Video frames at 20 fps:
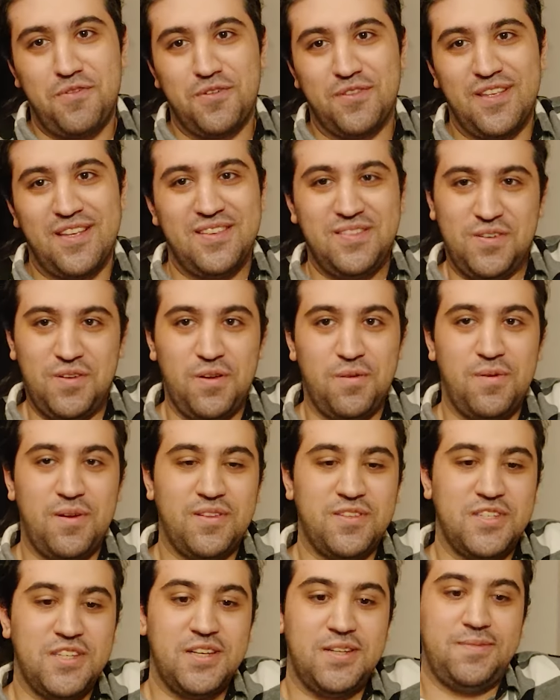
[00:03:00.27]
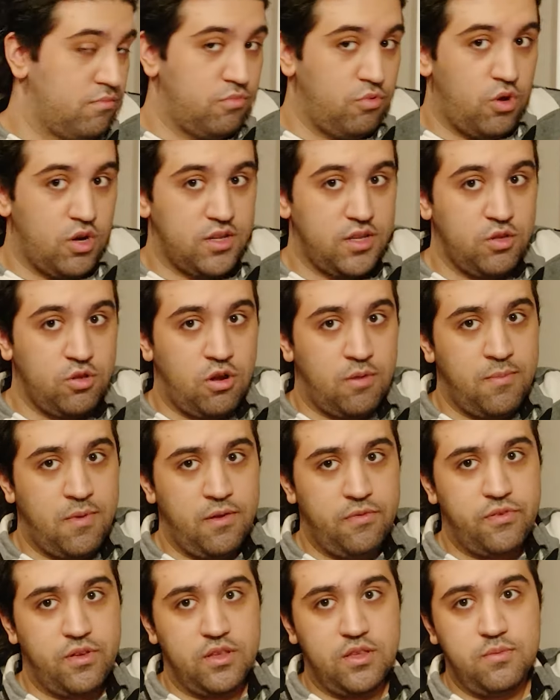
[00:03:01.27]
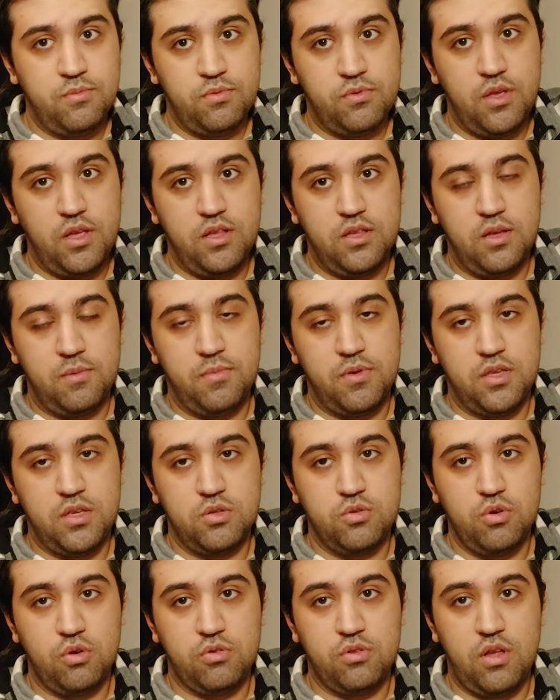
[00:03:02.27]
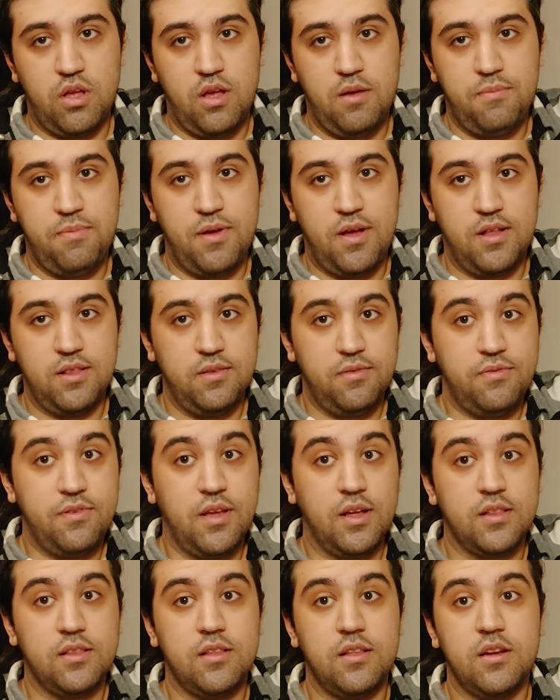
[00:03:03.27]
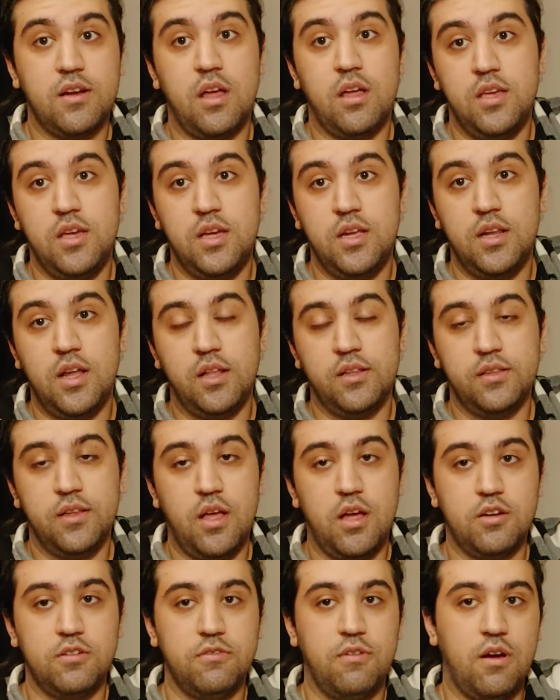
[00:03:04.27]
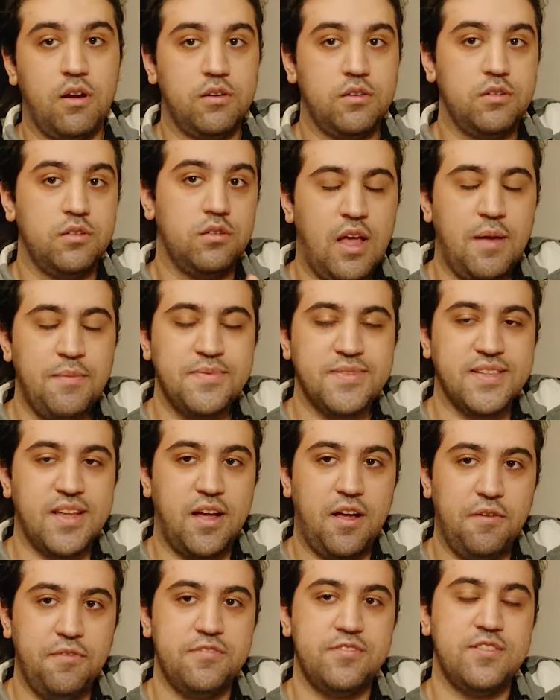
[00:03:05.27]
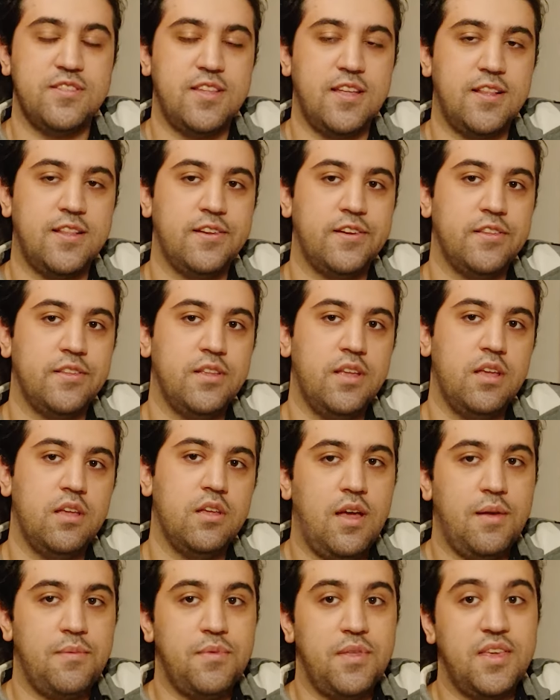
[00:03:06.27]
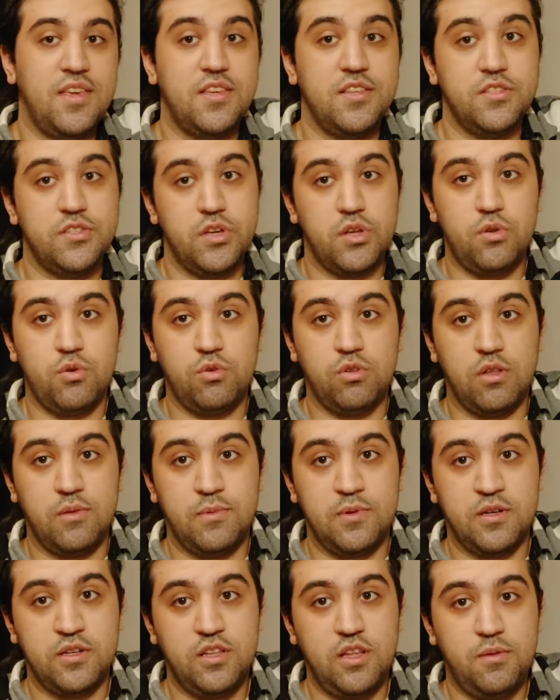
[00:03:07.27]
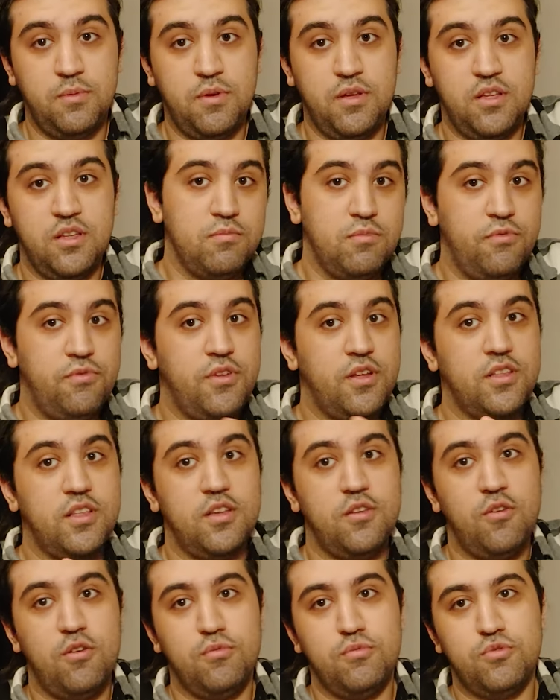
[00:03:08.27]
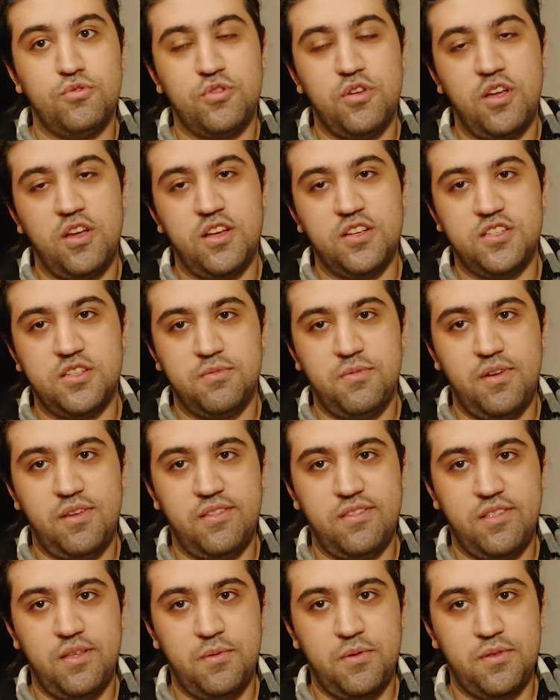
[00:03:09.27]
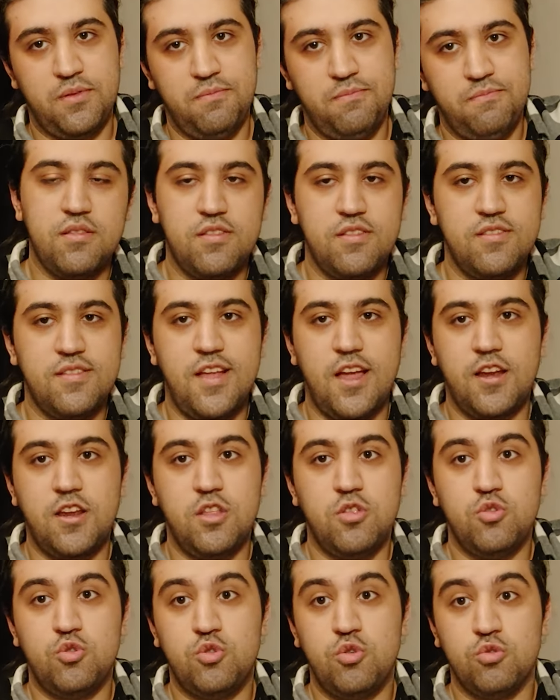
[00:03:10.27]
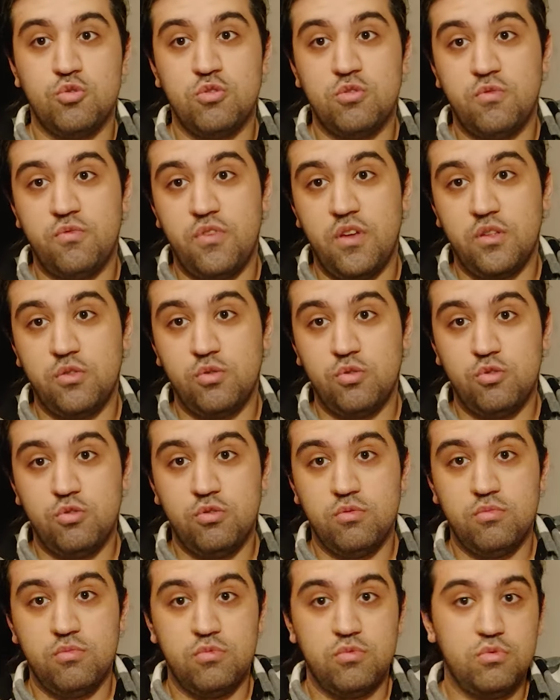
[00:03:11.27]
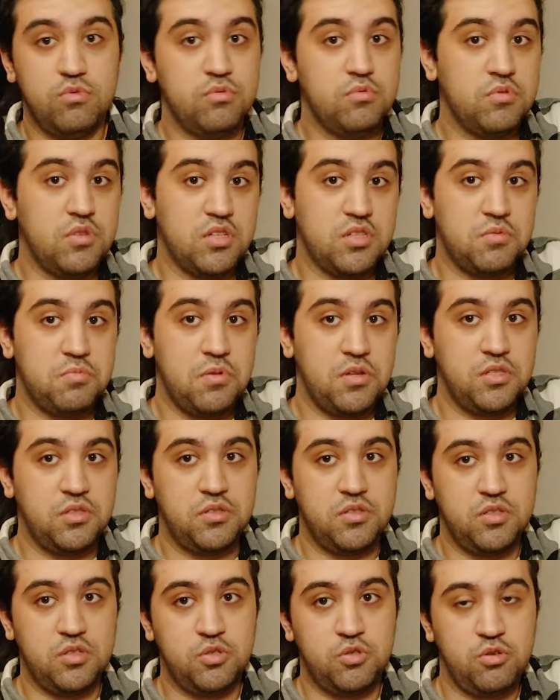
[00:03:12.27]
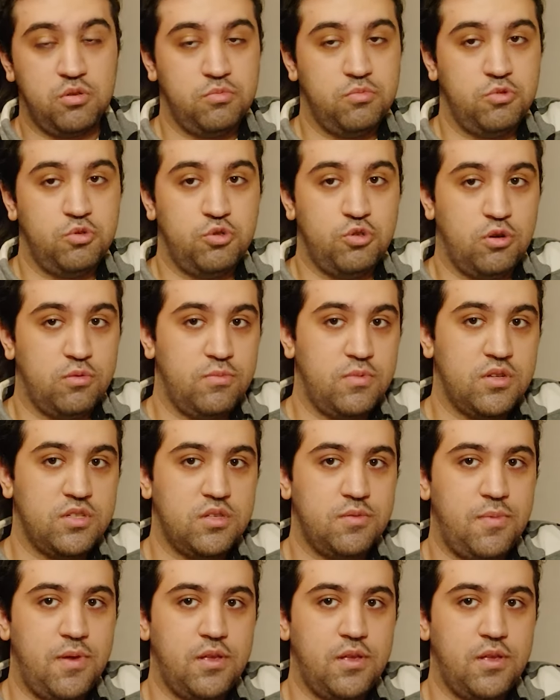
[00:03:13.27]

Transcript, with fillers: ortaya çıkıyor bence. Bu arada normal fiyatı bu değil tabii ki. Çok daha pahalı fiyatlara ilanlar var. Hem sahaf sitelerinde hem de ikinci el uygulamalarında ama bu fiyata görmüşken kaçırmak istemedim. Sizler ne düşünüyorsunuz? Fiyat uygun mu? Nasıl bir alışveriş olmuş? Yorumlarınızı